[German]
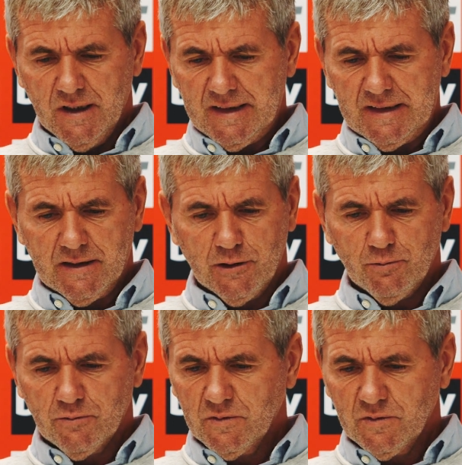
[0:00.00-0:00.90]

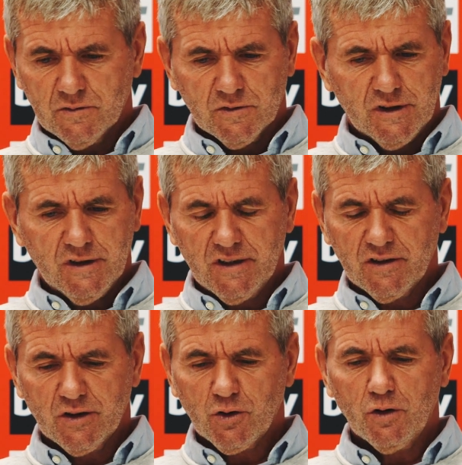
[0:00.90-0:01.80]
ähm, in
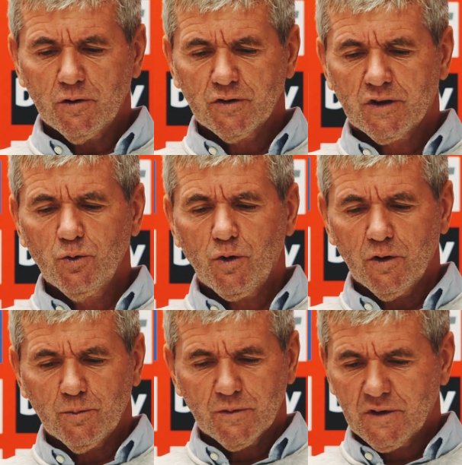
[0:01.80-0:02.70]
dieser Saison auf uns
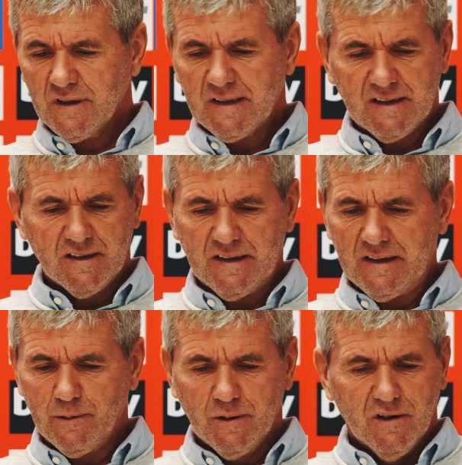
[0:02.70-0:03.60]
zukommt,
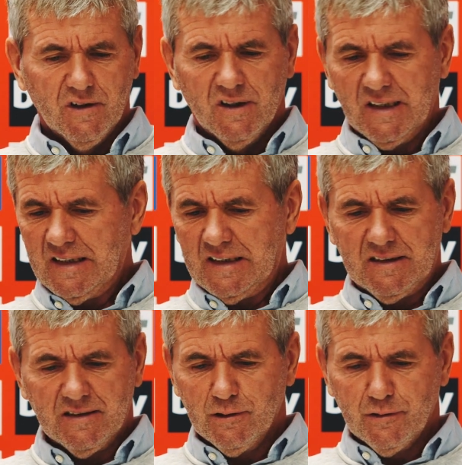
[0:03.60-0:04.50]
äh, äh,
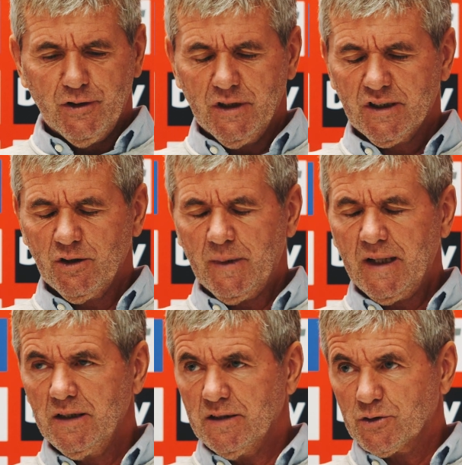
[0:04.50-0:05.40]
äh, völlig
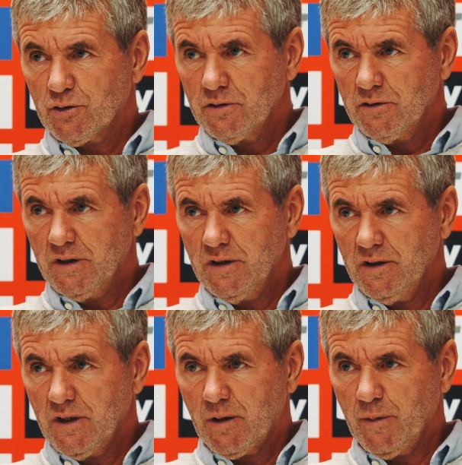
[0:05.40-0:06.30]
normal ist. Ja,
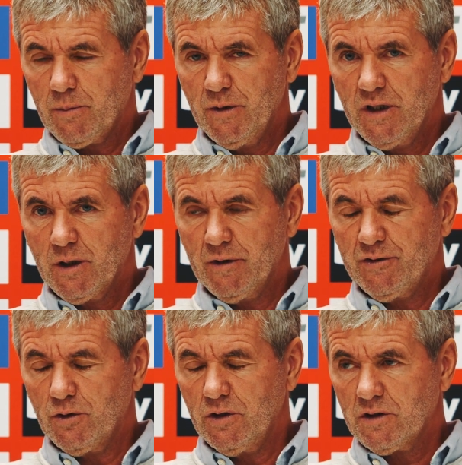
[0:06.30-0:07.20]
ich mache mich nicht mehr
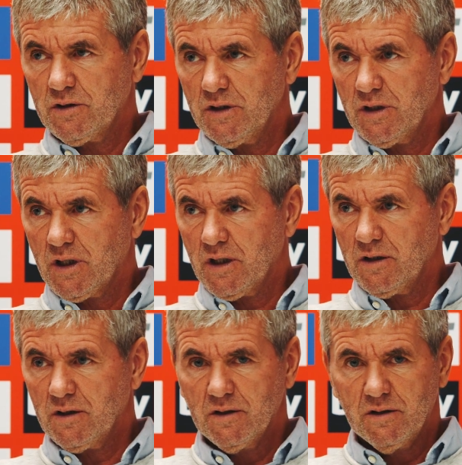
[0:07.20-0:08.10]
verrückt, ich äh,
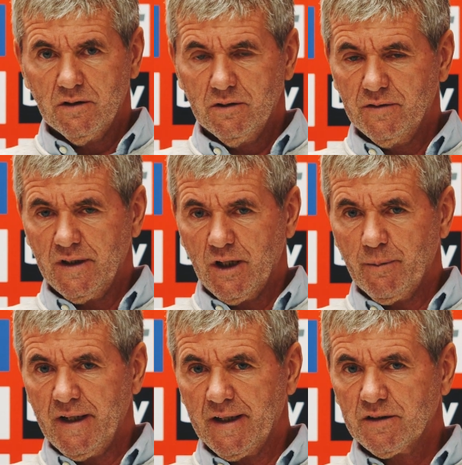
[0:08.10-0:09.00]
werde nicht
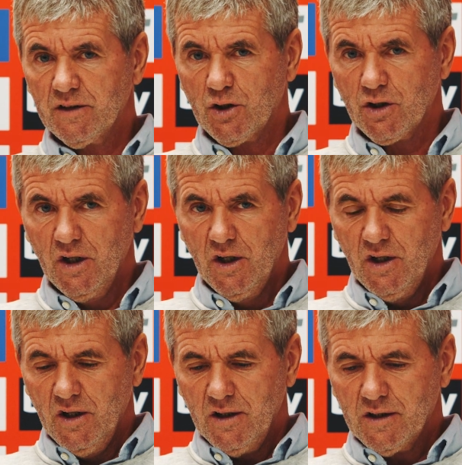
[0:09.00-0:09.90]
mehr hektisch.
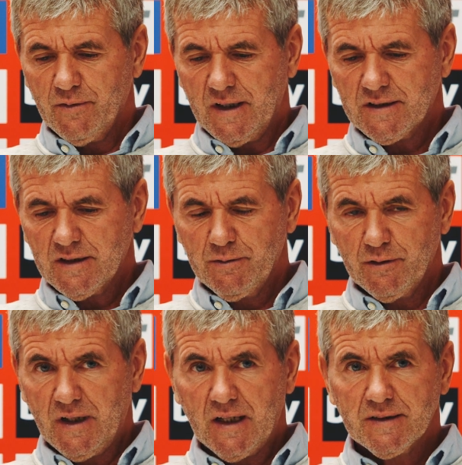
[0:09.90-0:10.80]
Ich weiß, dass wir
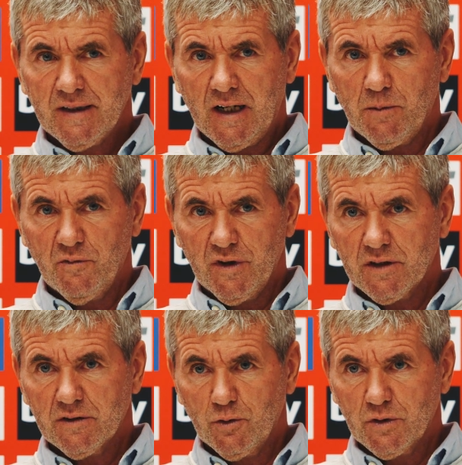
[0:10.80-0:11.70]
Phasen haben
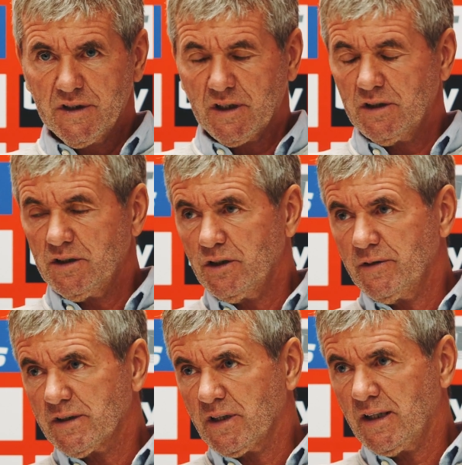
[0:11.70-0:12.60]
werden, wo es sehr kritisch
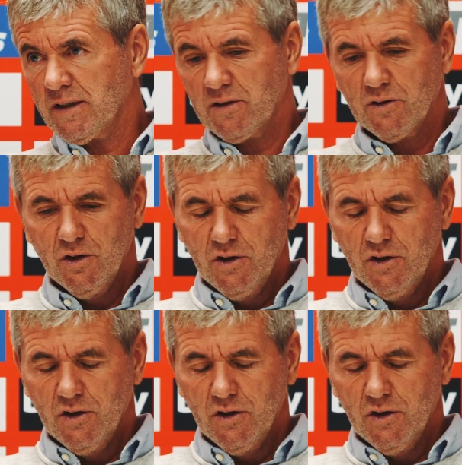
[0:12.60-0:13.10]
werden kann.